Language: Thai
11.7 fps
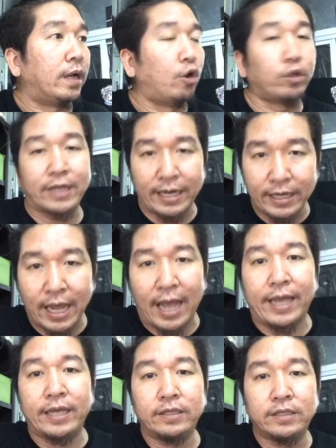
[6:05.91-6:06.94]
รถคันไหน
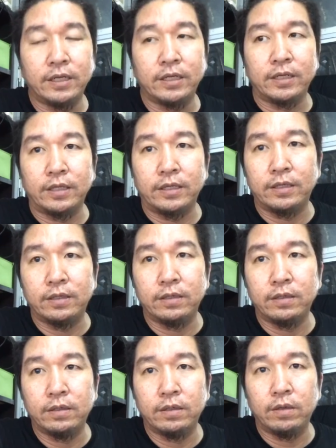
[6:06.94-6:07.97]
ซึ่ง
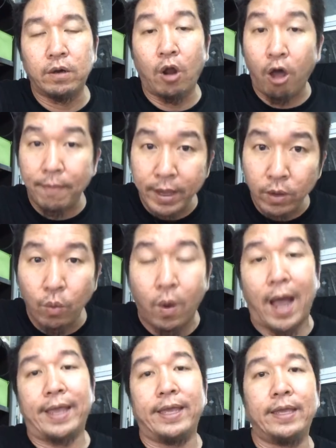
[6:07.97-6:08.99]
รอไม่ไหว
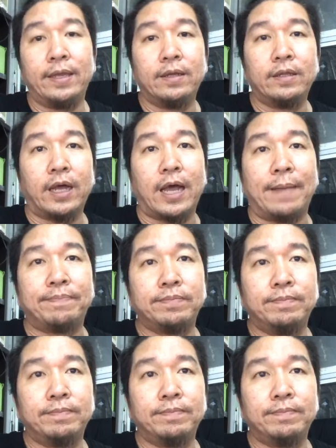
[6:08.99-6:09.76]
นะครับ